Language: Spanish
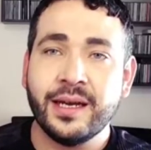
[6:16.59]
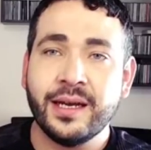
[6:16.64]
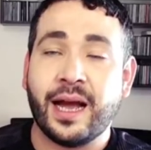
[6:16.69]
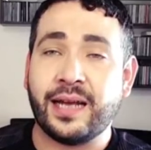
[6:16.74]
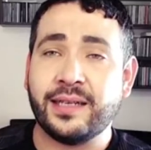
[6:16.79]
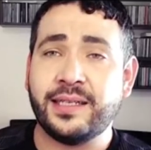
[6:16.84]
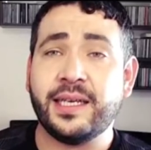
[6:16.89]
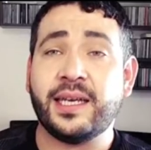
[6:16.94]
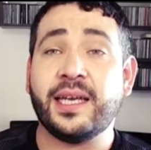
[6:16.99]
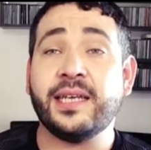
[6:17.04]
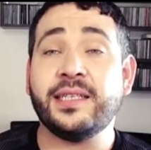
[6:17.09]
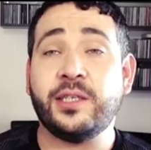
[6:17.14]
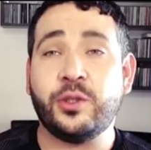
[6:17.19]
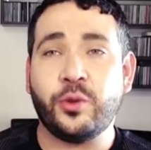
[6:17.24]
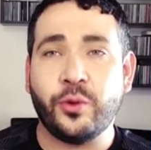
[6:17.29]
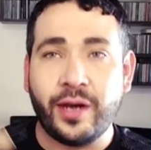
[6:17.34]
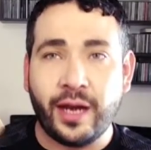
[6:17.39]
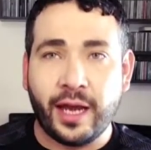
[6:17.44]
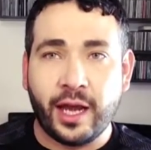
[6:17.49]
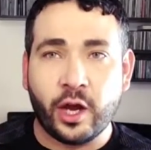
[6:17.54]
Así que si
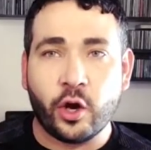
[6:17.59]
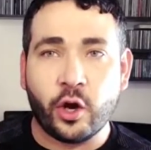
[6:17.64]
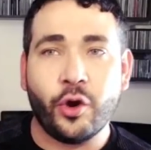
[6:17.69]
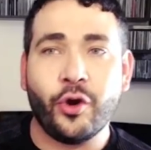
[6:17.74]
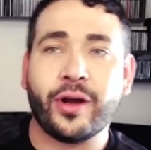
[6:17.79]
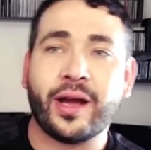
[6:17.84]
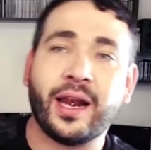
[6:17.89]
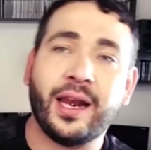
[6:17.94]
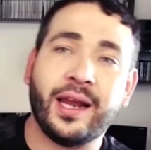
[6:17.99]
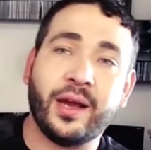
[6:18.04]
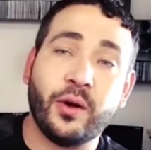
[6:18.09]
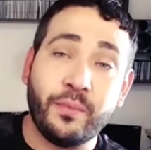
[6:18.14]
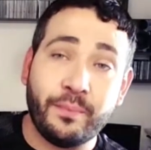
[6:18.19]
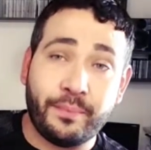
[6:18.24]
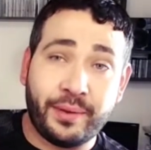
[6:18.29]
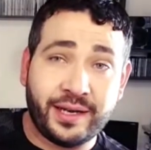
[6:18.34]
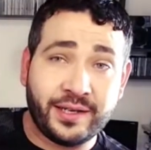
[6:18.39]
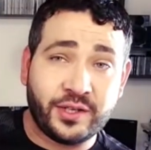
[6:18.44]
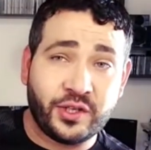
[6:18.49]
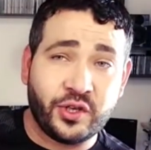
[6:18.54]
tuviera que colocarle un
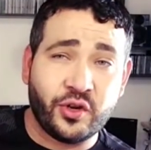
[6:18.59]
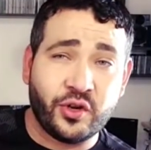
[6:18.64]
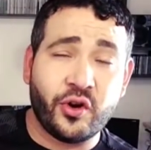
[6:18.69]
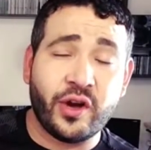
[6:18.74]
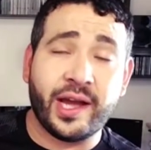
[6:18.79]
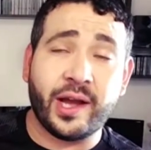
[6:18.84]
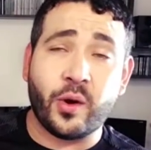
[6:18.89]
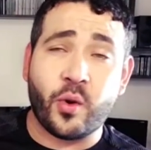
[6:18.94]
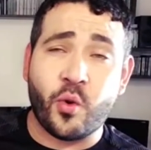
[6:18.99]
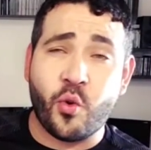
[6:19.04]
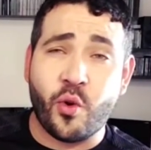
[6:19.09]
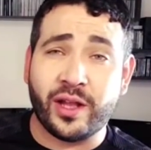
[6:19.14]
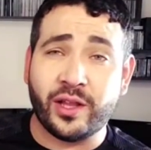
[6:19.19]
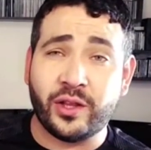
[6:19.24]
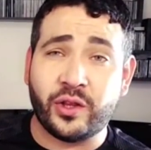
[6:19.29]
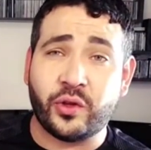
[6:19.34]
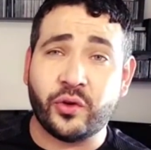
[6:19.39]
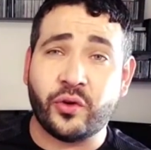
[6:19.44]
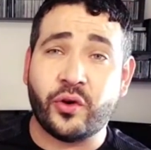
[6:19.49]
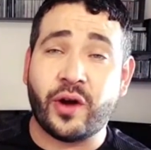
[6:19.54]
precio en
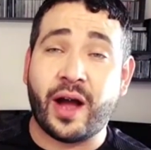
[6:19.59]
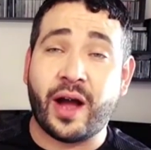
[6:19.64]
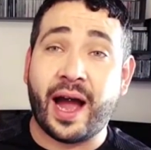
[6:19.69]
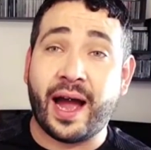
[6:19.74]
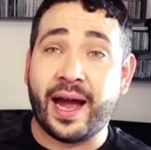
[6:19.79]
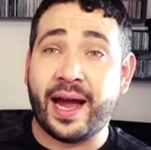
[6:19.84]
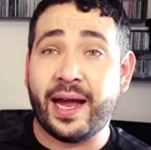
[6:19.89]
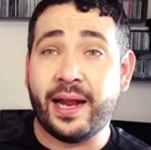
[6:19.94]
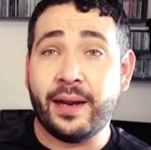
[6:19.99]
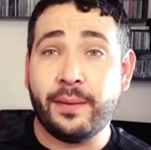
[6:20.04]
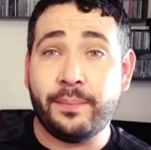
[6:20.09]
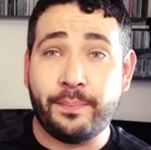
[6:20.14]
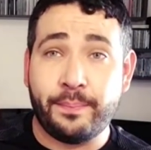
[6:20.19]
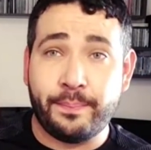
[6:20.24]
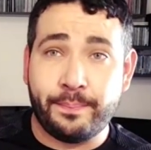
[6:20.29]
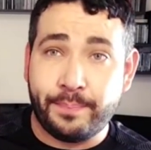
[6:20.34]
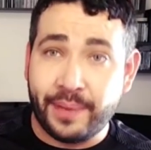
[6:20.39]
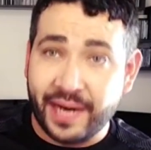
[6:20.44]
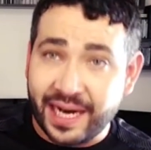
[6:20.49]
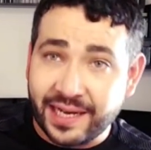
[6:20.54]
cuanto al
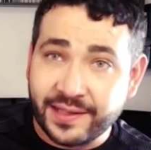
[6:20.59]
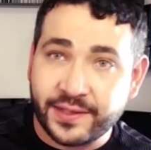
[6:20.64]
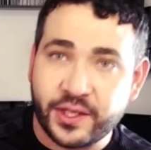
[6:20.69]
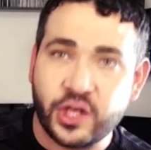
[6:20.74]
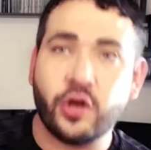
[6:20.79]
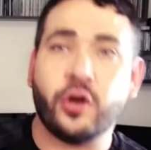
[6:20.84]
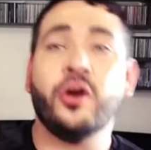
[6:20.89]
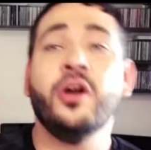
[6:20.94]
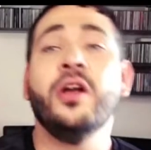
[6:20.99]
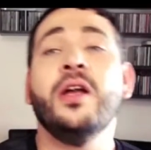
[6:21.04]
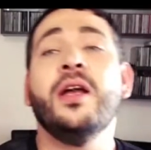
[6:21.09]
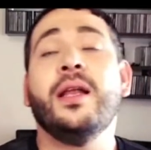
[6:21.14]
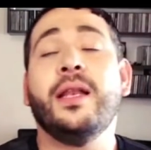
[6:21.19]
precio,